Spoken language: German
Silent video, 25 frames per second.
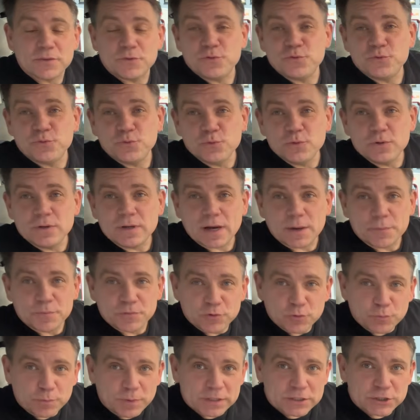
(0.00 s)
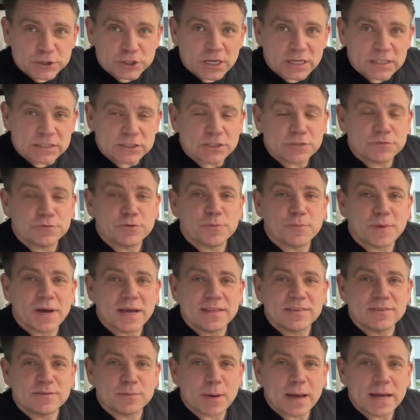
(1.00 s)
Süd am Supercharger für
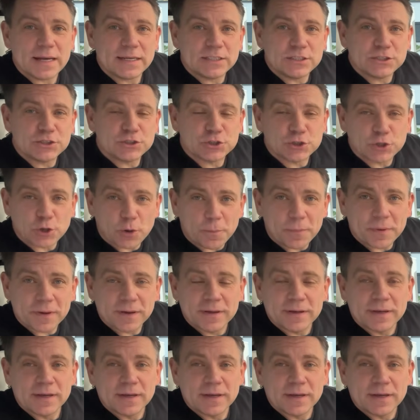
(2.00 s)
meinen zweiten Stopp